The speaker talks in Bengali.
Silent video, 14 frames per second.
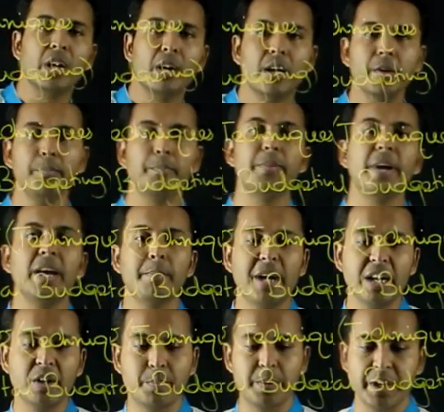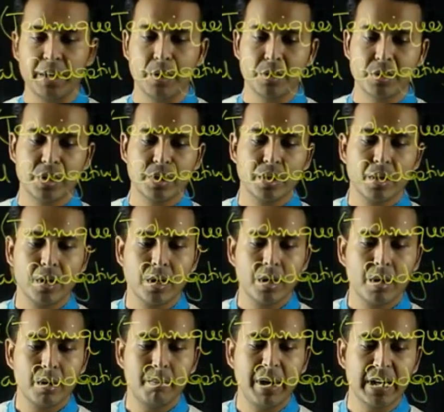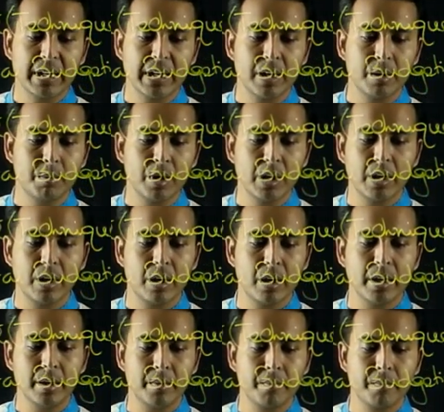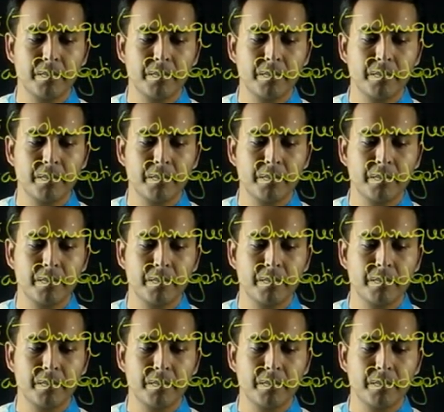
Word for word: বলা হয় পে ব্যাক পিরিয়ড বাংলায় বলা হয়